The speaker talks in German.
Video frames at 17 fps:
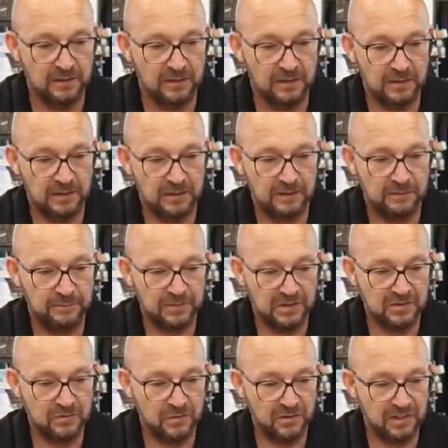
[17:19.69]
äh,
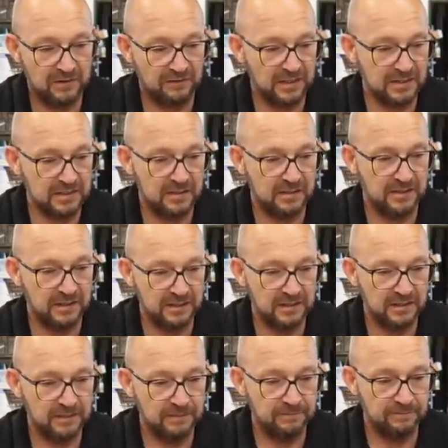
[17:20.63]
bei solchen
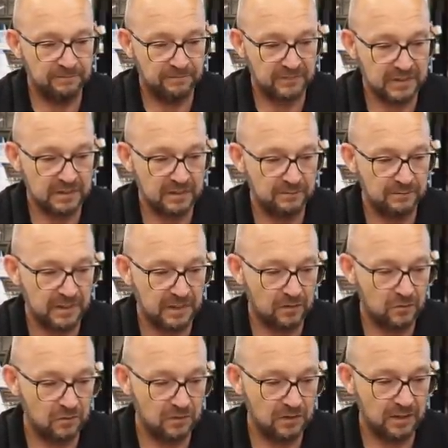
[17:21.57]
Wechselrichter, was immer
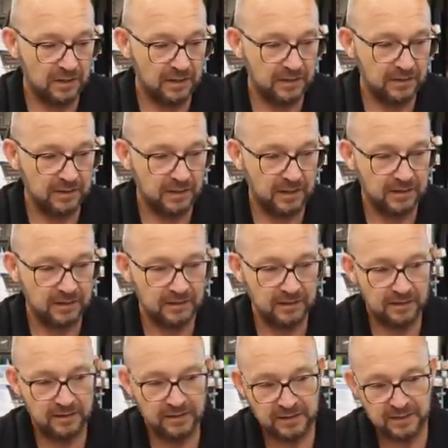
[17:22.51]
auch ein,
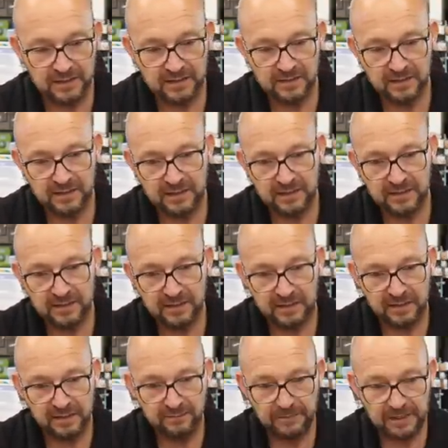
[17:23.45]
ein riesen, riesen
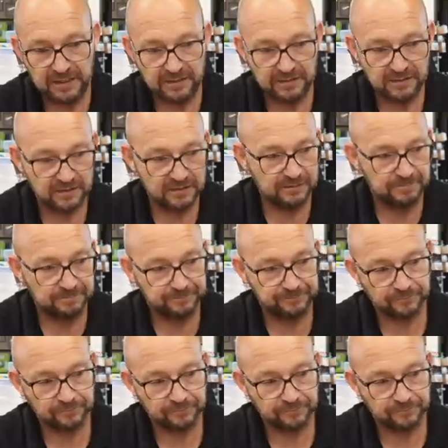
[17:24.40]
Thema ist